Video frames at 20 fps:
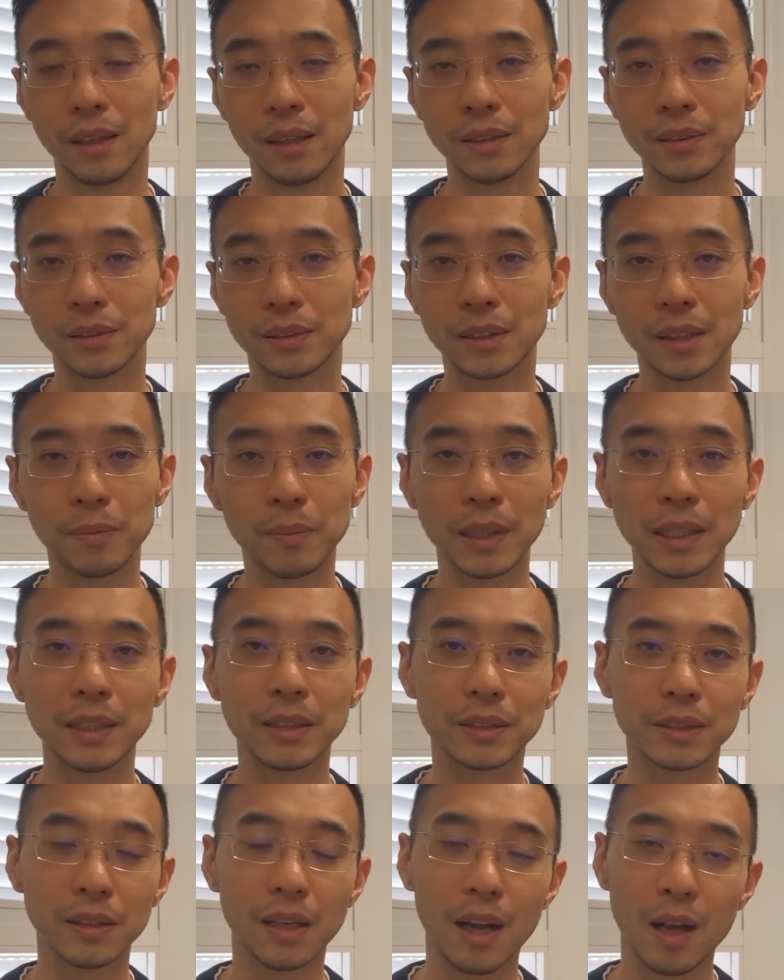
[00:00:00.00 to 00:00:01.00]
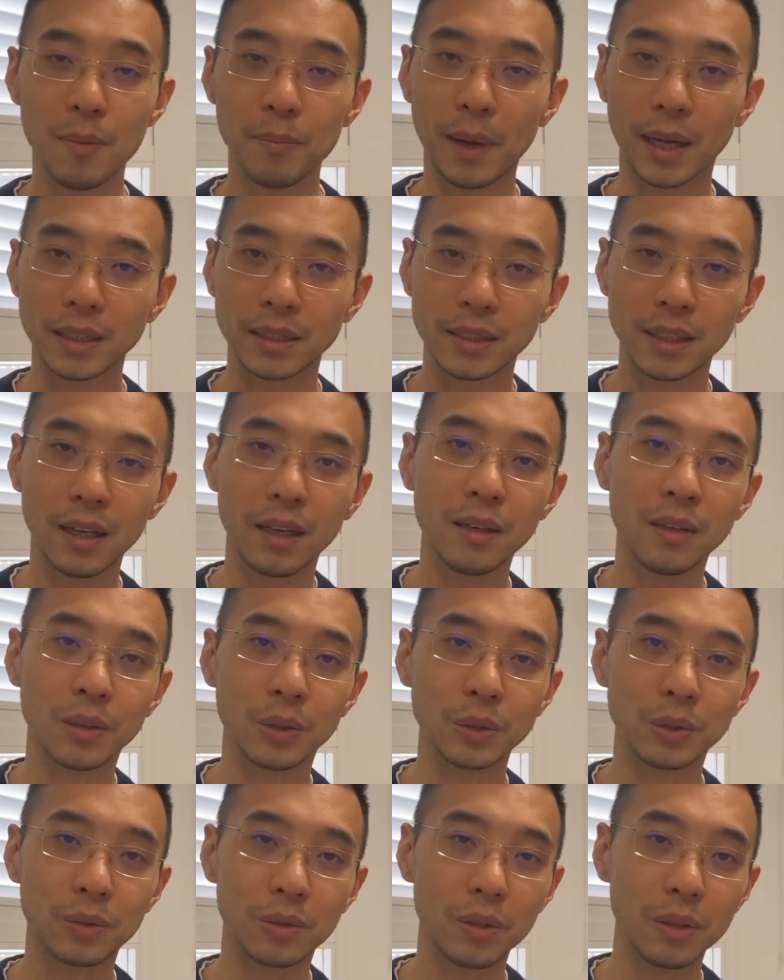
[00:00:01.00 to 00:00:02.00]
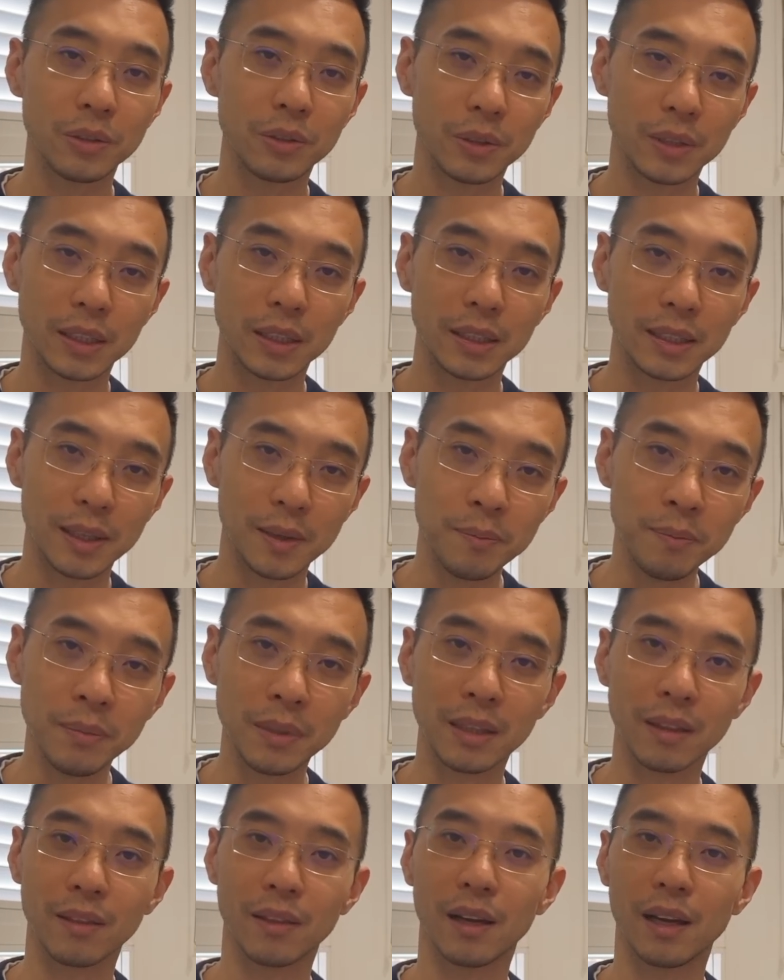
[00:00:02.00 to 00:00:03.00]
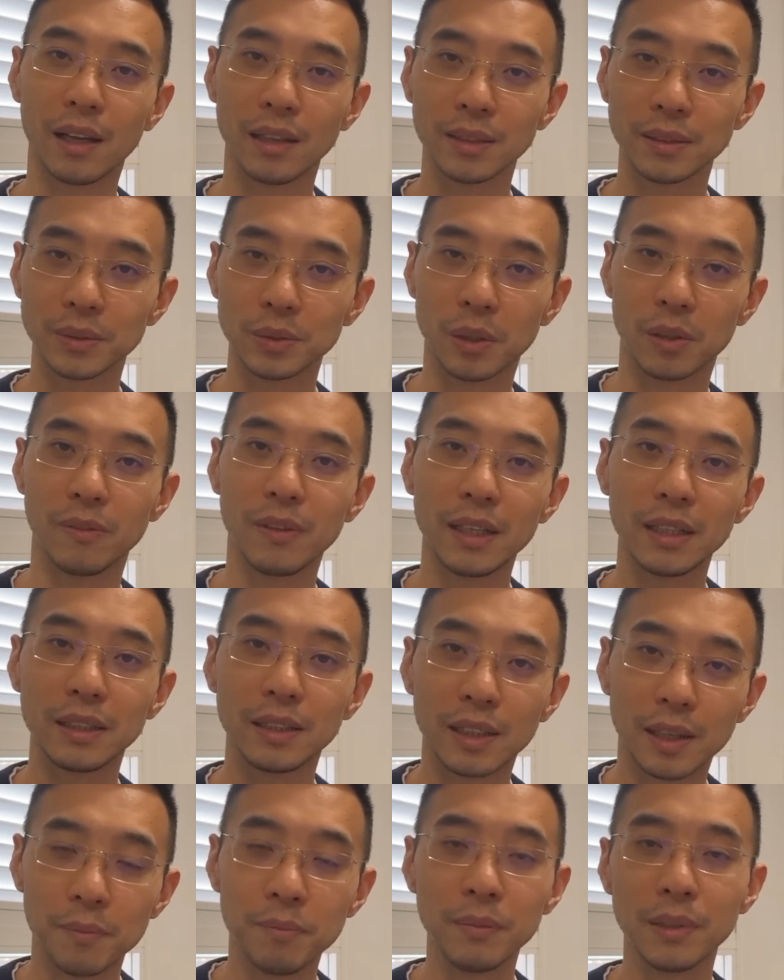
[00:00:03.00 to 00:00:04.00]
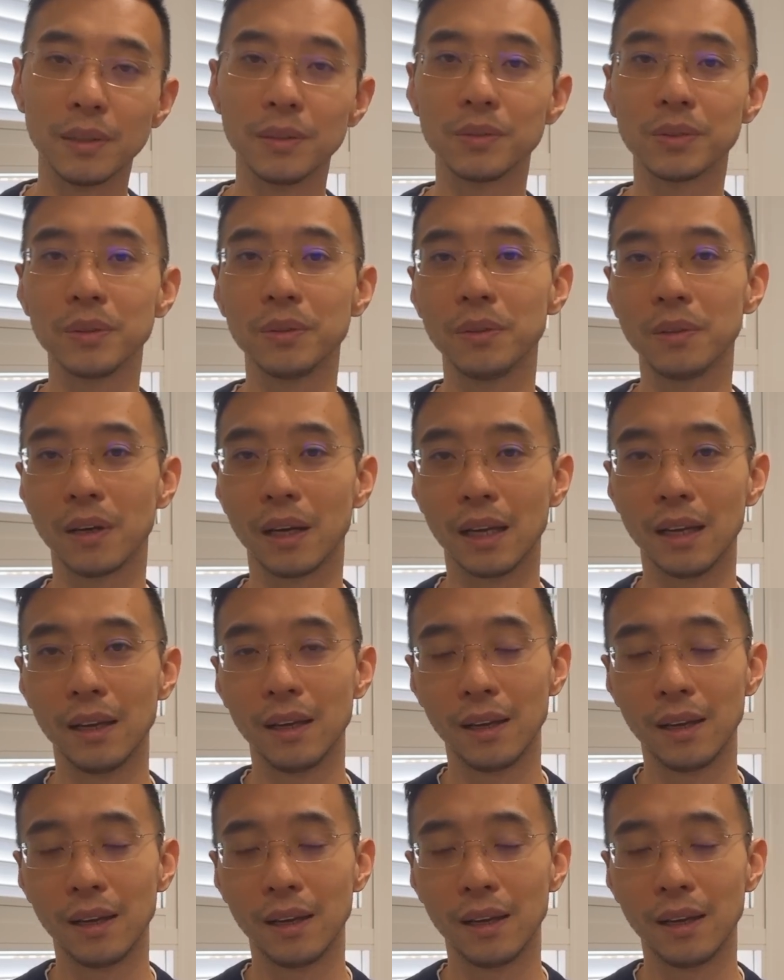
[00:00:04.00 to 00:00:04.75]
就这么一支把枪口对准人民的所谓人民军队，